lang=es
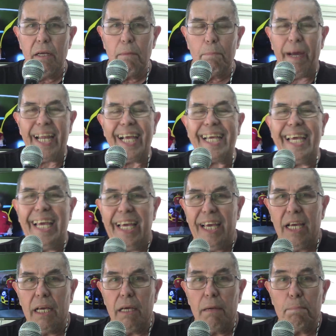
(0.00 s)
¿Para
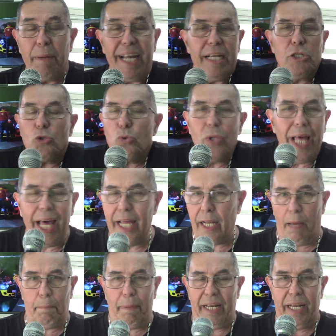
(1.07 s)
qué? Para ayudar
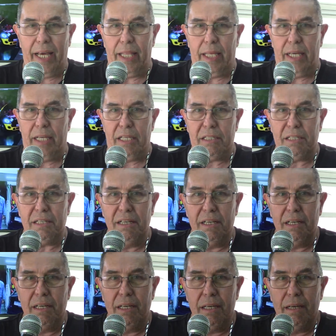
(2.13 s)
a Penades.
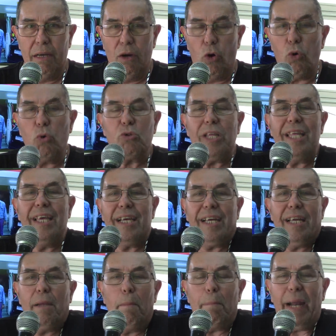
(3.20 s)
¿O ustedes
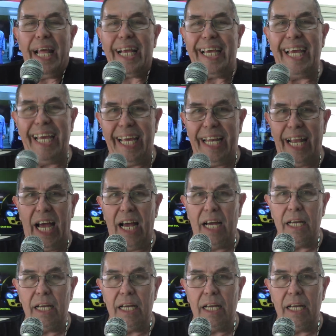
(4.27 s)
quieren para qué era?